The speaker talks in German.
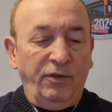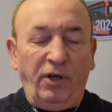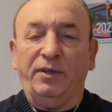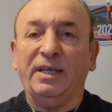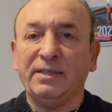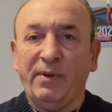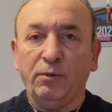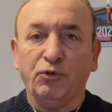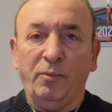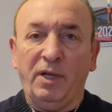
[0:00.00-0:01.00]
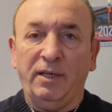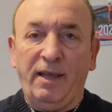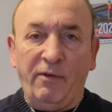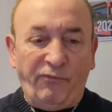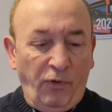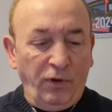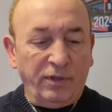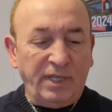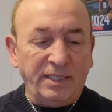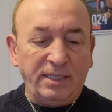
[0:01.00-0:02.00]
Ja, das war doch schon mal ein
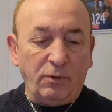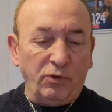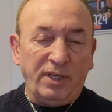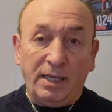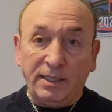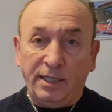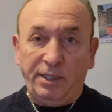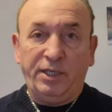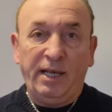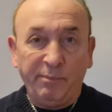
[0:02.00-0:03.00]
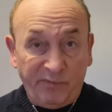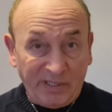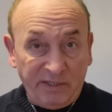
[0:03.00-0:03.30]
Erfolg, dass das auch tatsächlich klappt,